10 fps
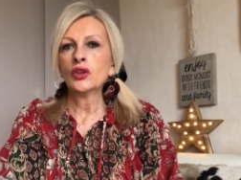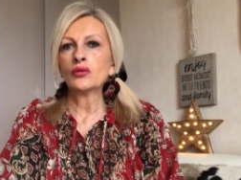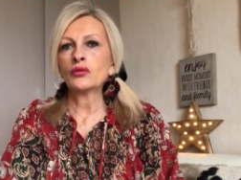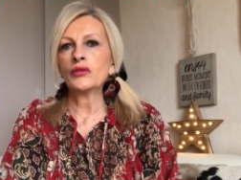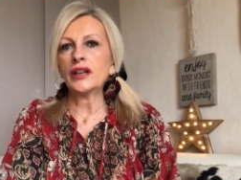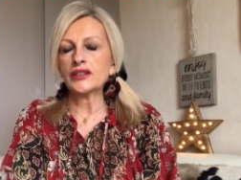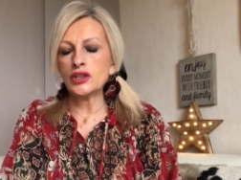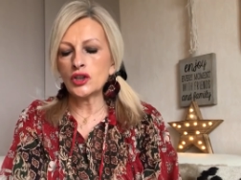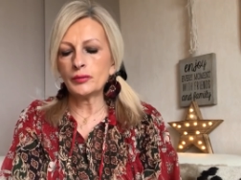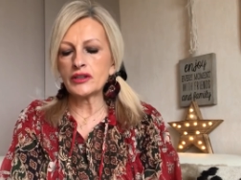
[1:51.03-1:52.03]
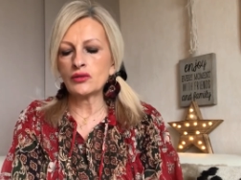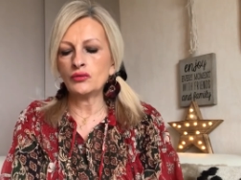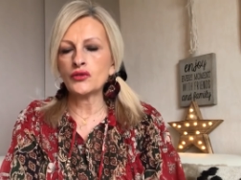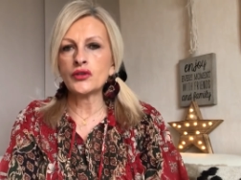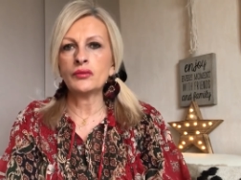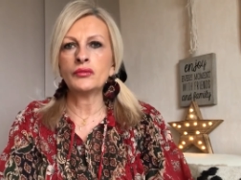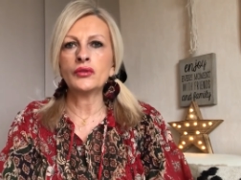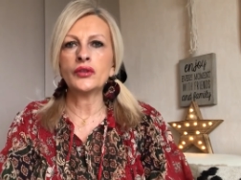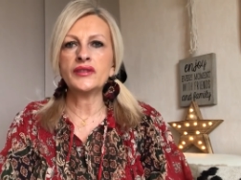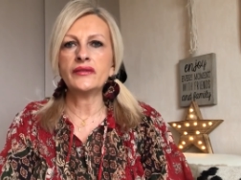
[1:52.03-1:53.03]
Donc voilà, t-shirt parce que nous sommes
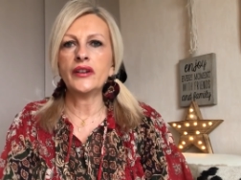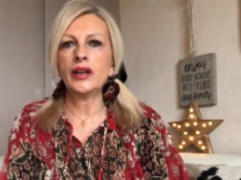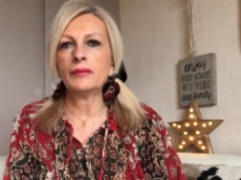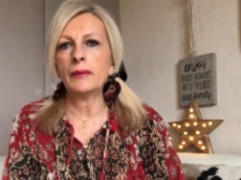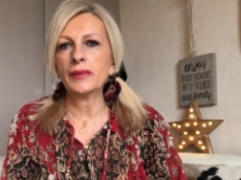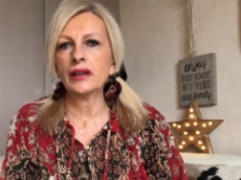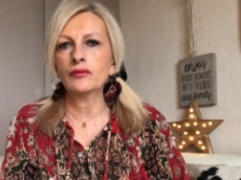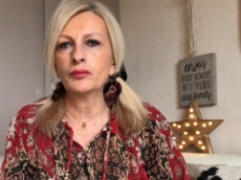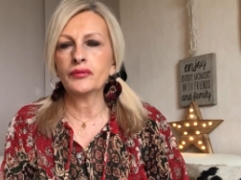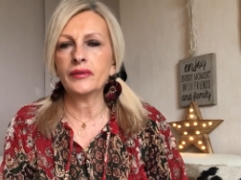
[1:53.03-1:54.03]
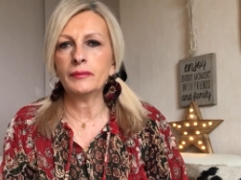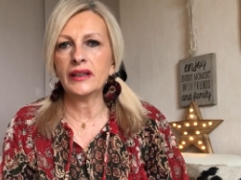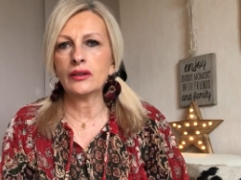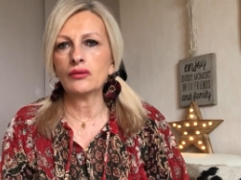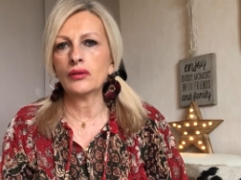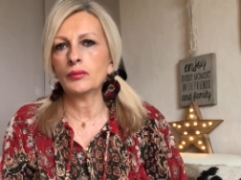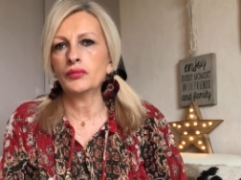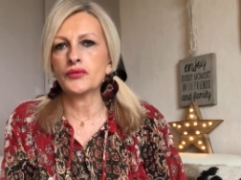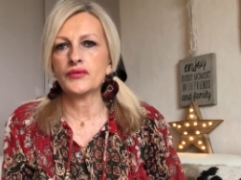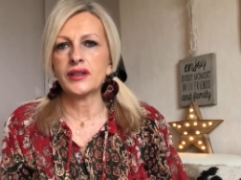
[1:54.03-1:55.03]
en hiver, mais après vous pouvez mettre un
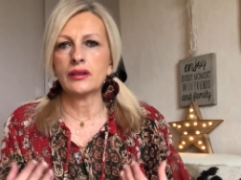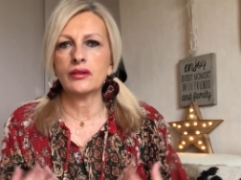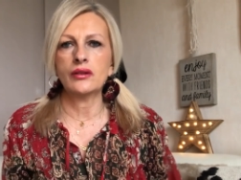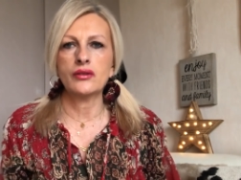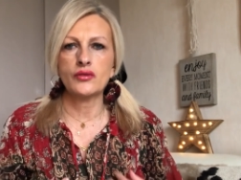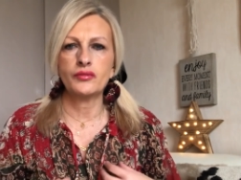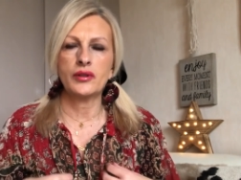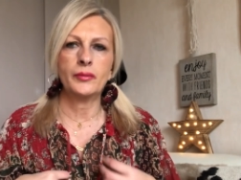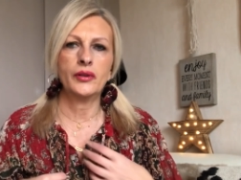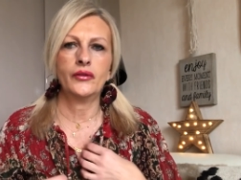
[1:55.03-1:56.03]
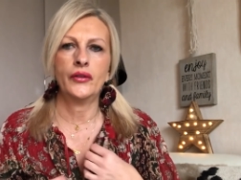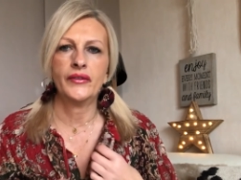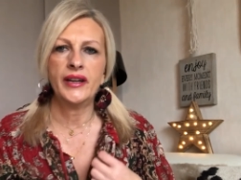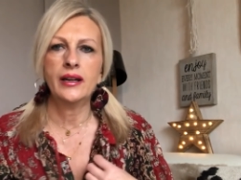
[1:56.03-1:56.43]
beau soutien-gorge, pourquoi pas en tant